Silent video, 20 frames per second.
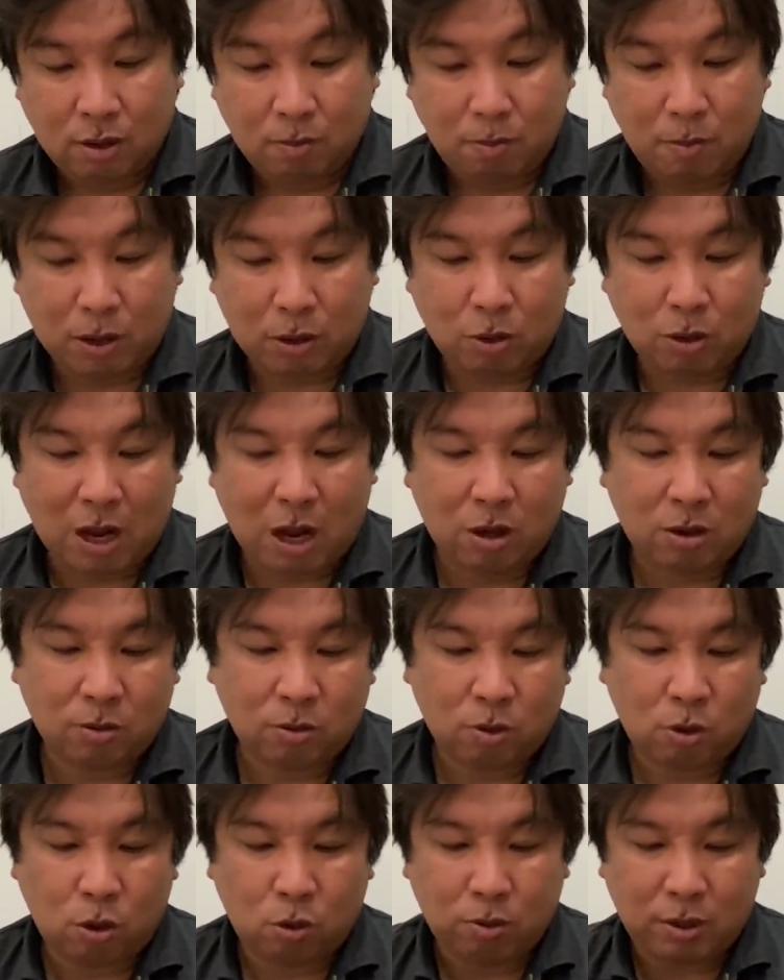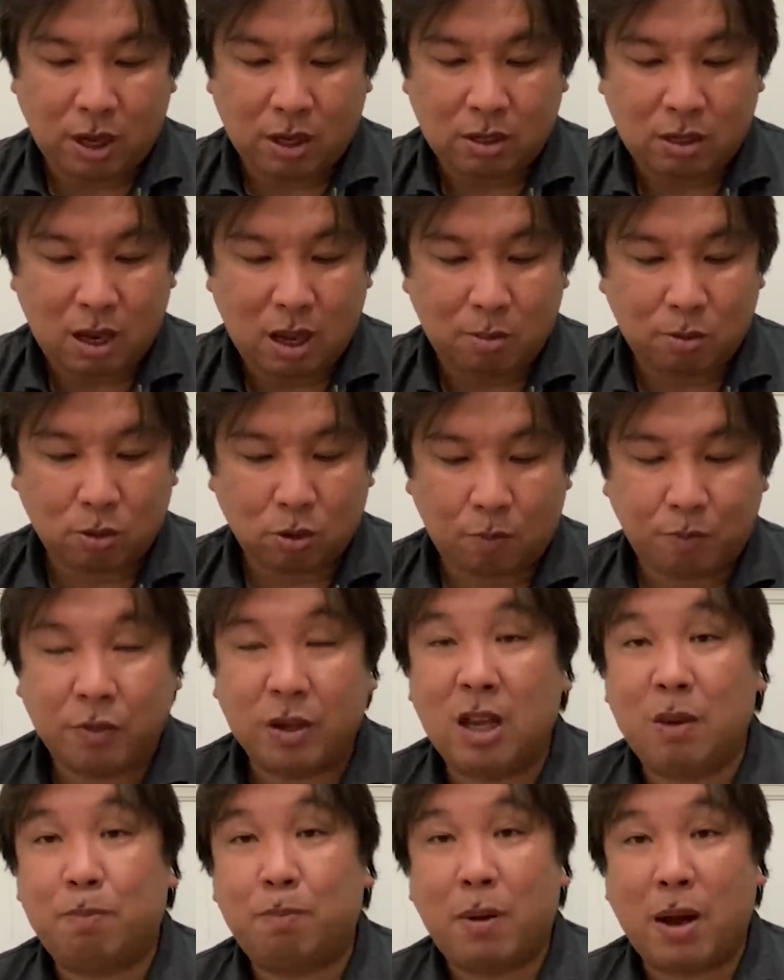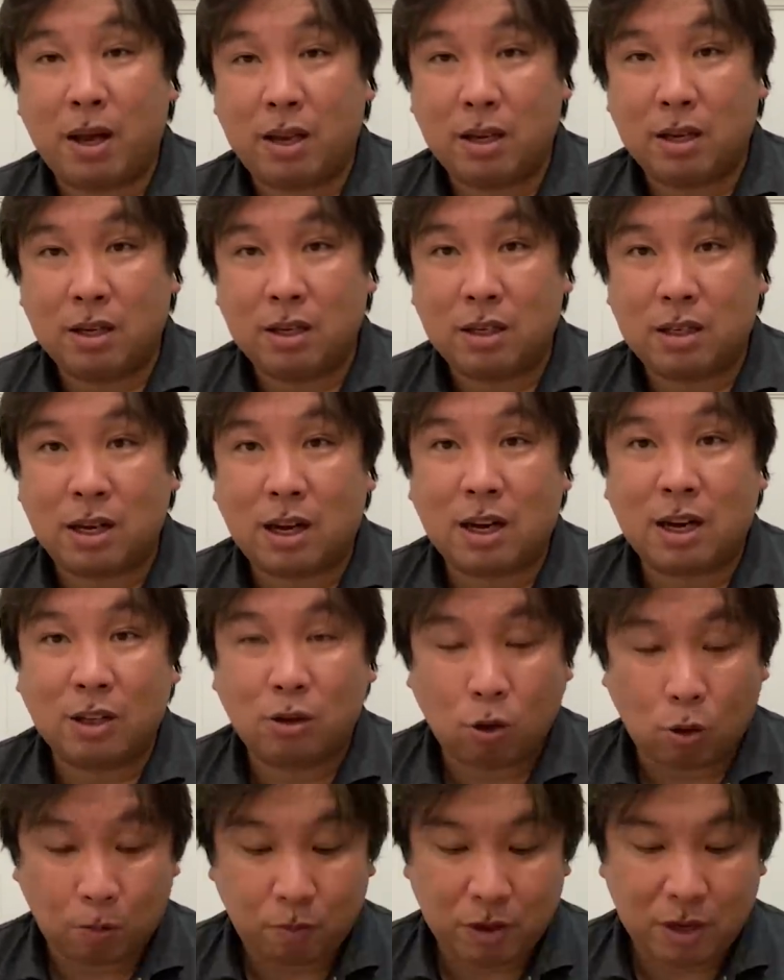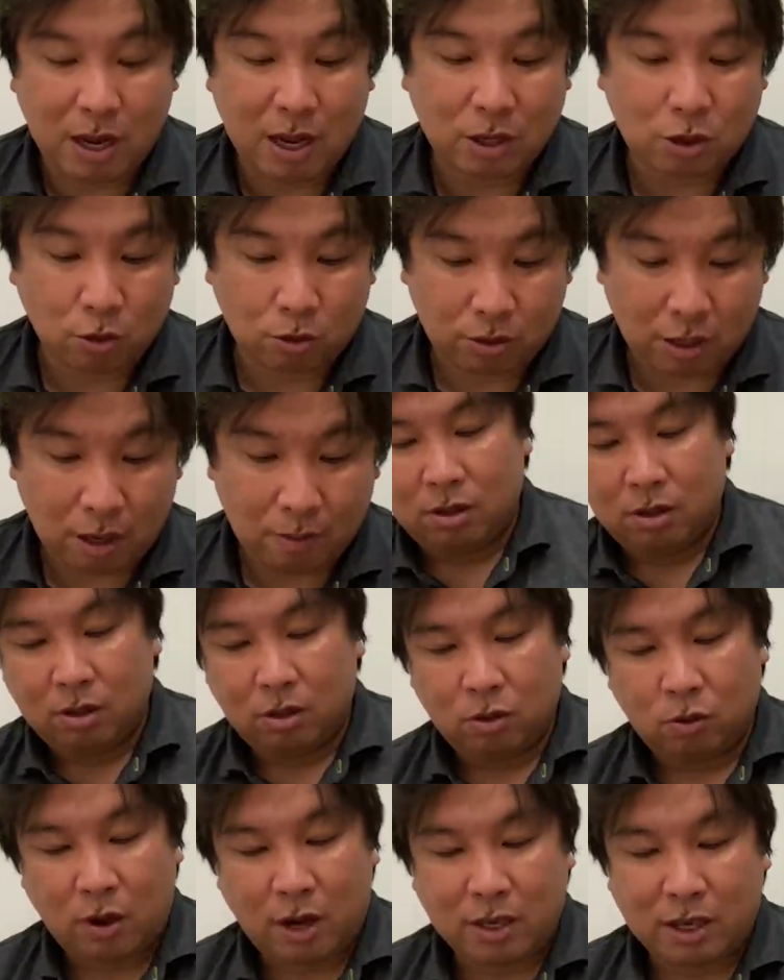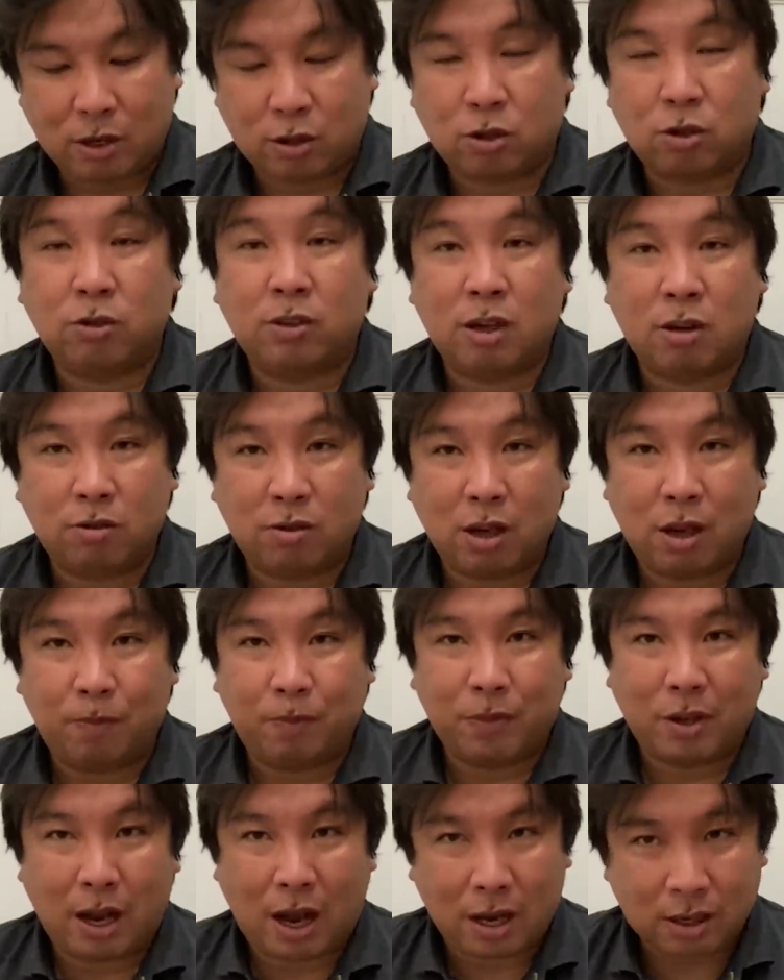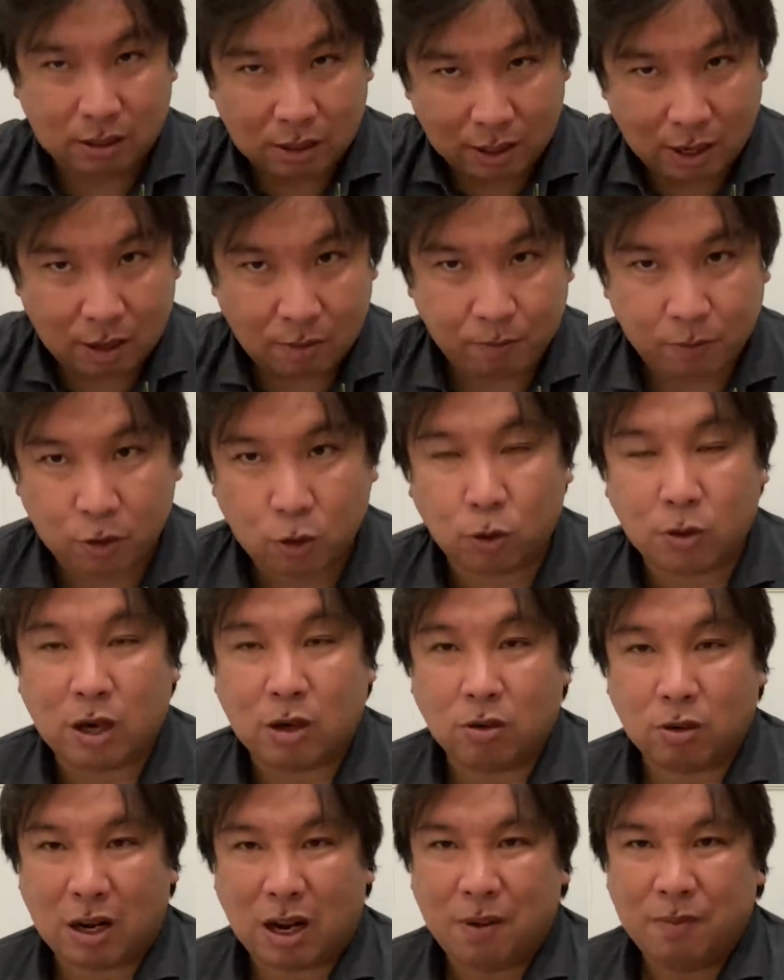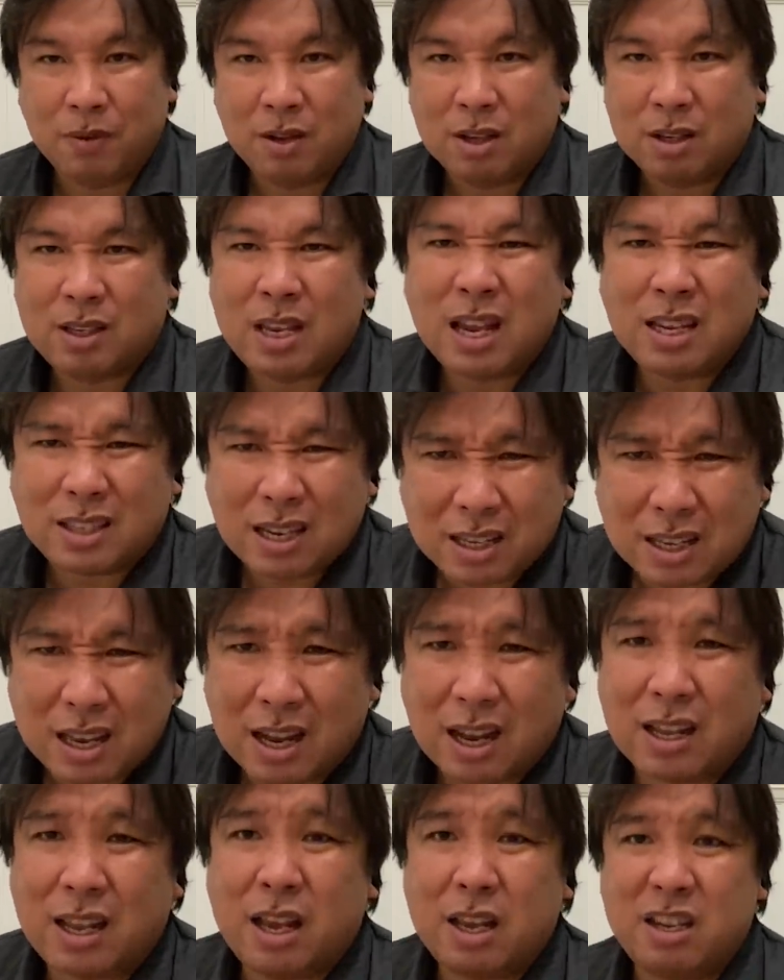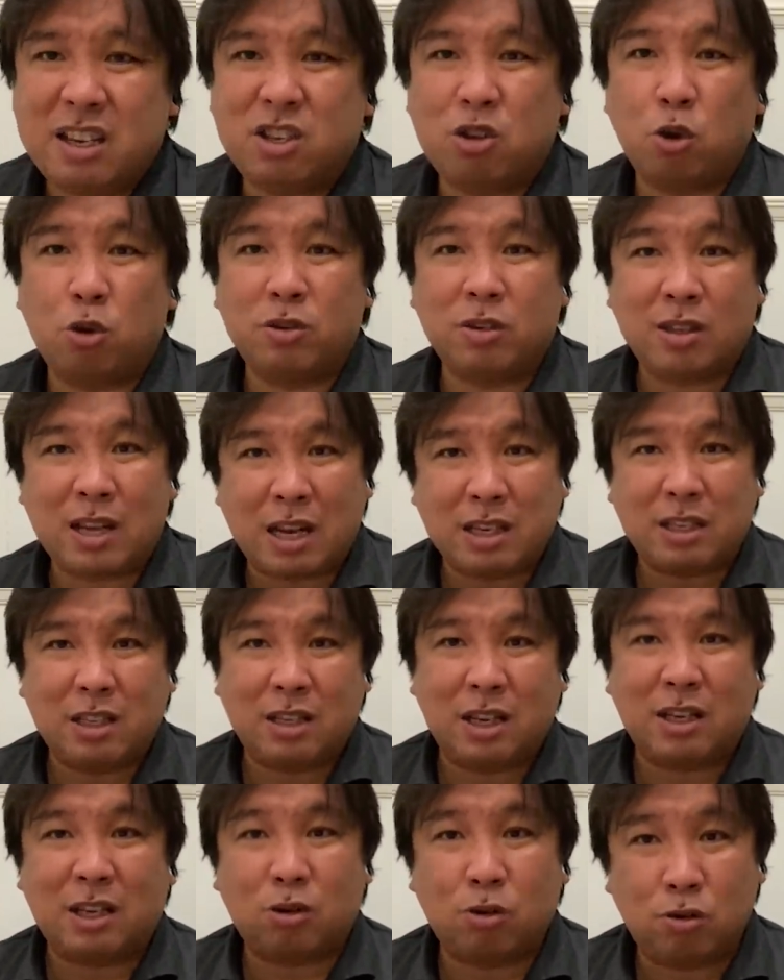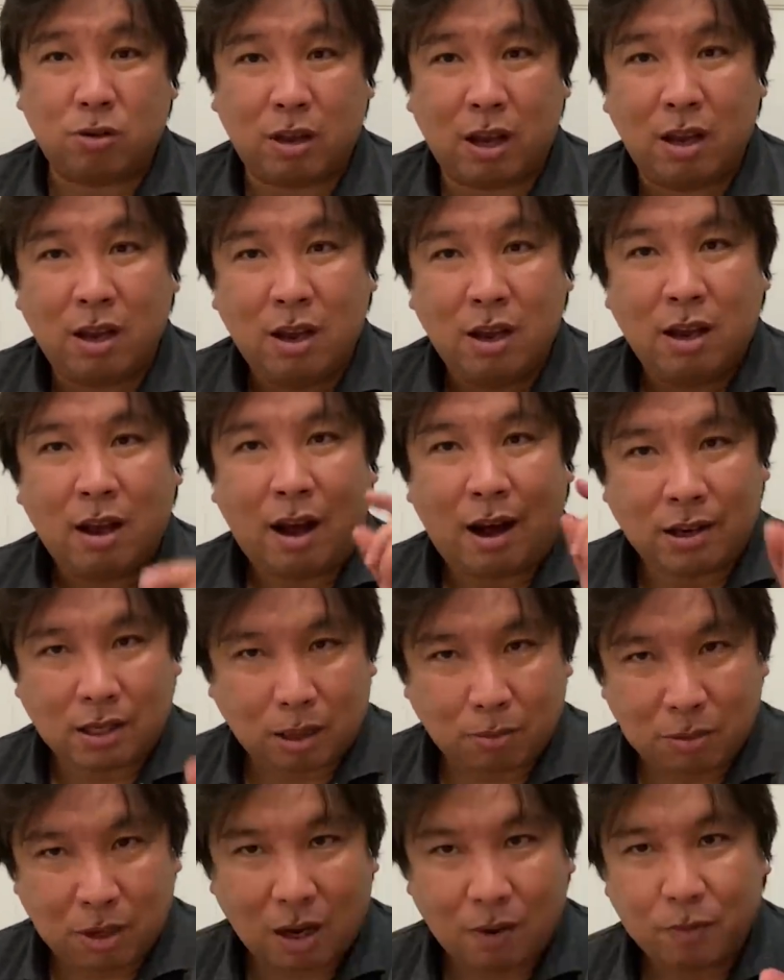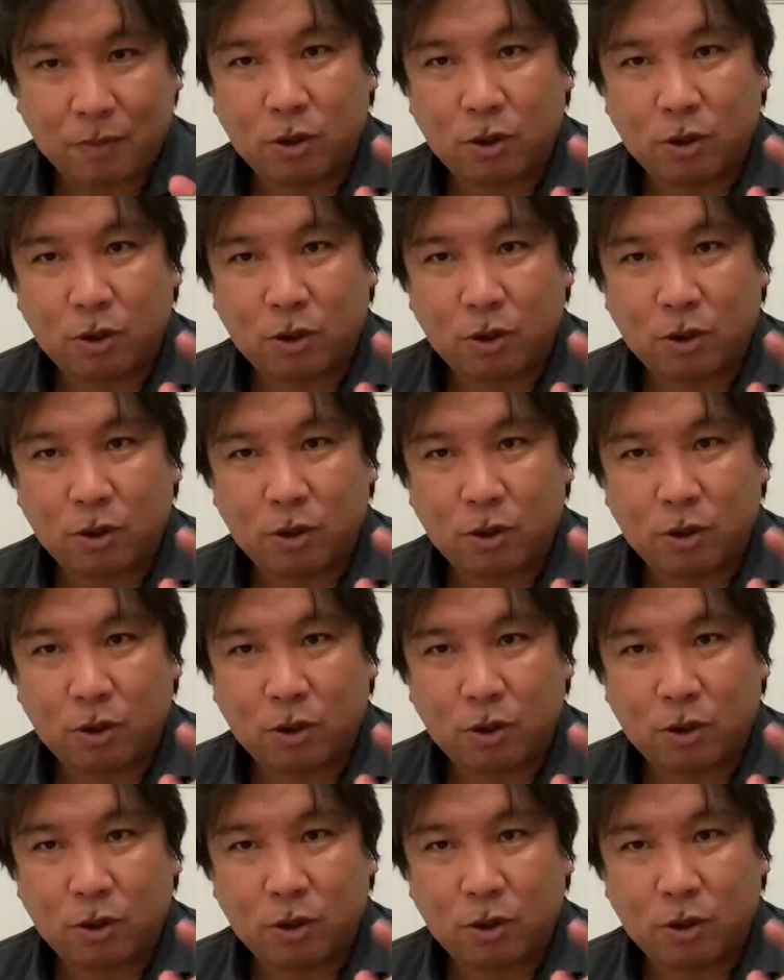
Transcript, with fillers: メットライフドームね西武といっぱいしてからの2連勝でファイナル進んでるんで明日ねどうなるのか先制点がね非常に大事になってくるんで浅村、